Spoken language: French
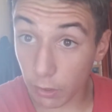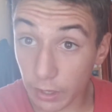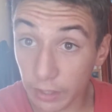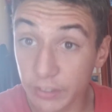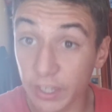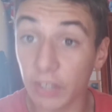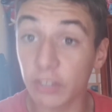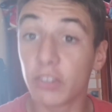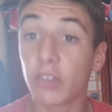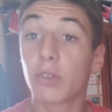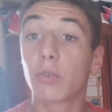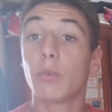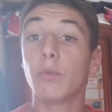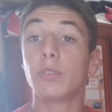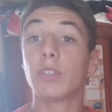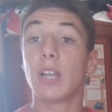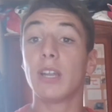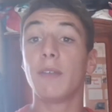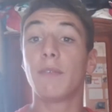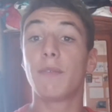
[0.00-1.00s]
exercice que
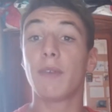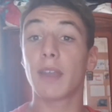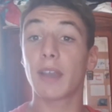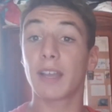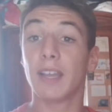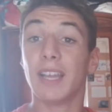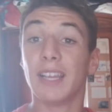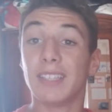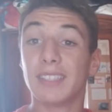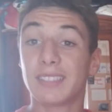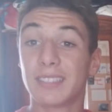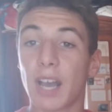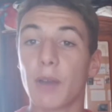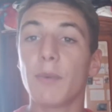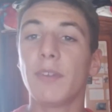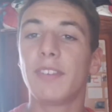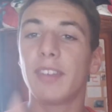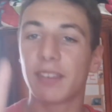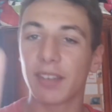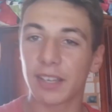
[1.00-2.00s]
vous allez faire, ah
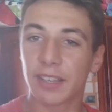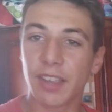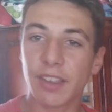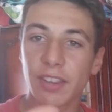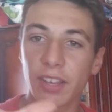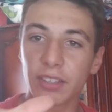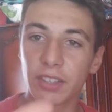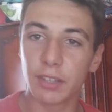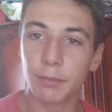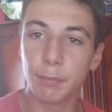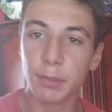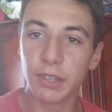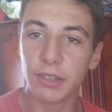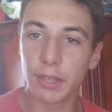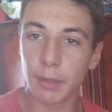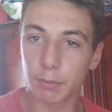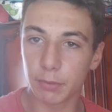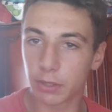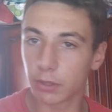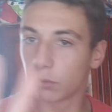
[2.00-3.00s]
oui c'est 5 exercices
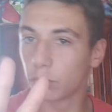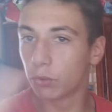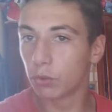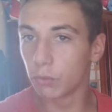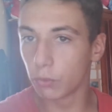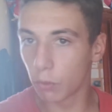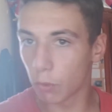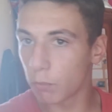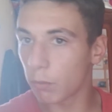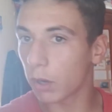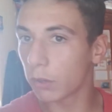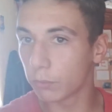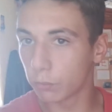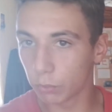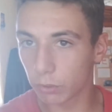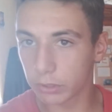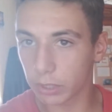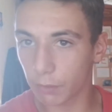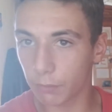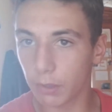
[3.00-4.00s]
biceps, au moins
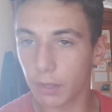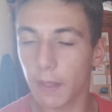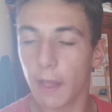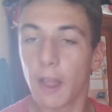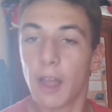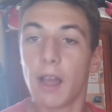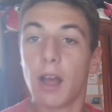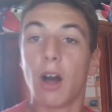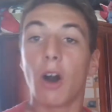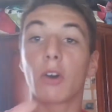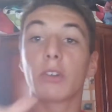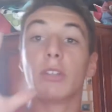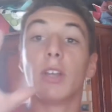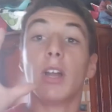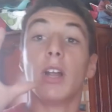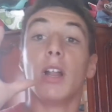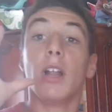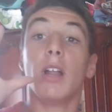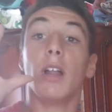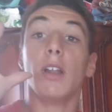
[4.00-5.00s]
vous le savez. Alors
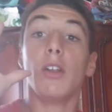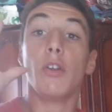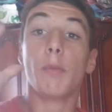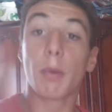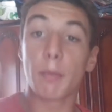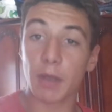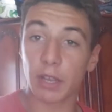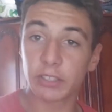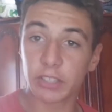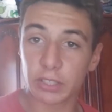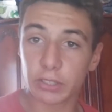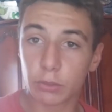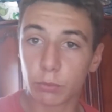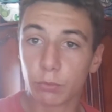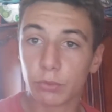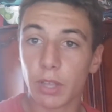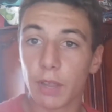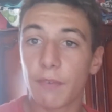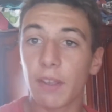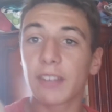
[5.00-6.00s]
le premier exercice
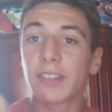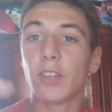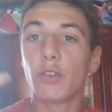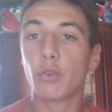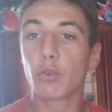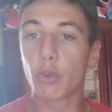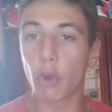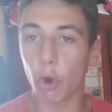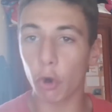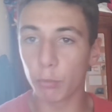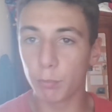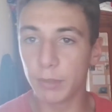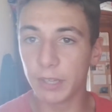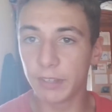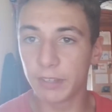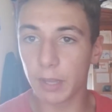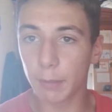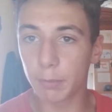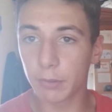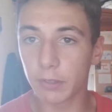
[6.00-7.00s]
que vous allez faire, c'est du curl
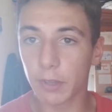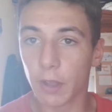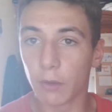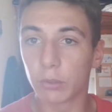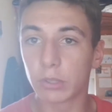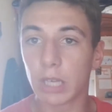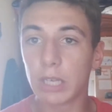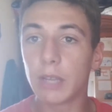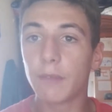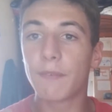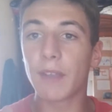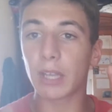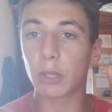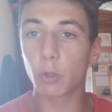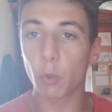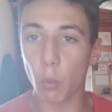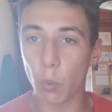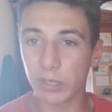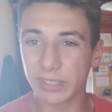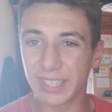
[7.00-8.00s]
biceps. Vous allez faire
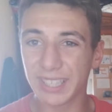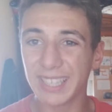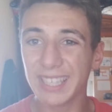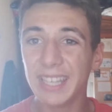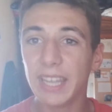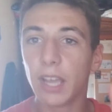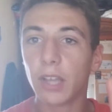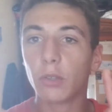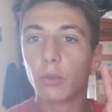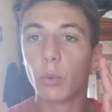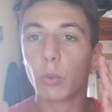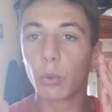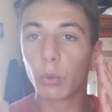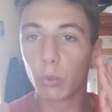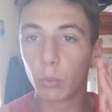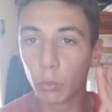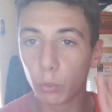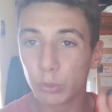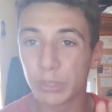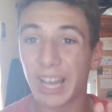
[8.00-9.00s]
3 séries de
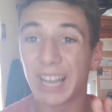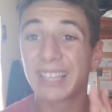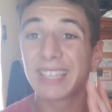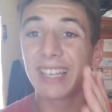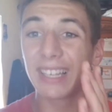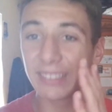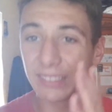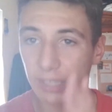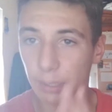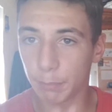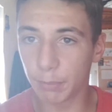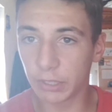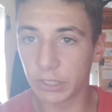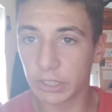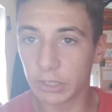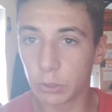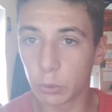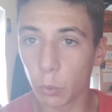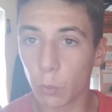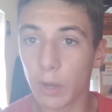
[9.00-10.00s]
12 à 15
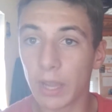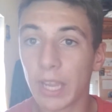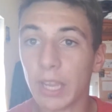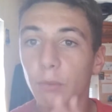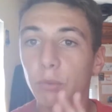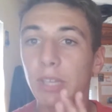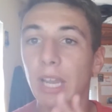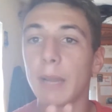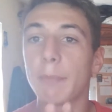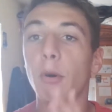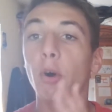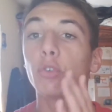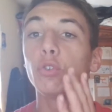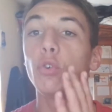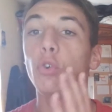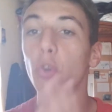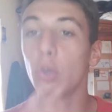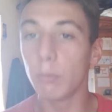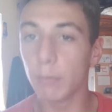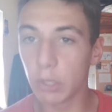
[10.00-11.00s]
répétitions et vous allez
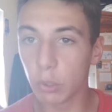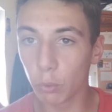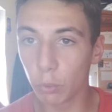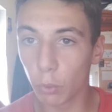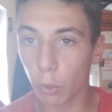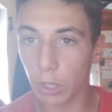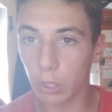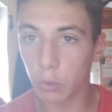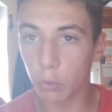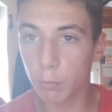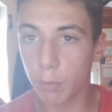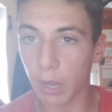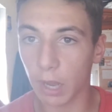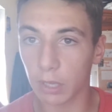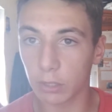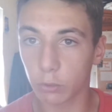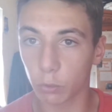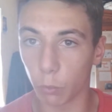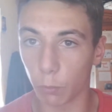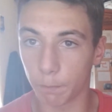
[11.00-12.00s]
prendre une minute de
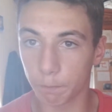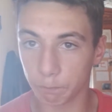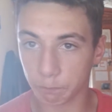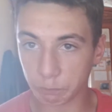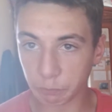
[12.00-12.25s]
récupération.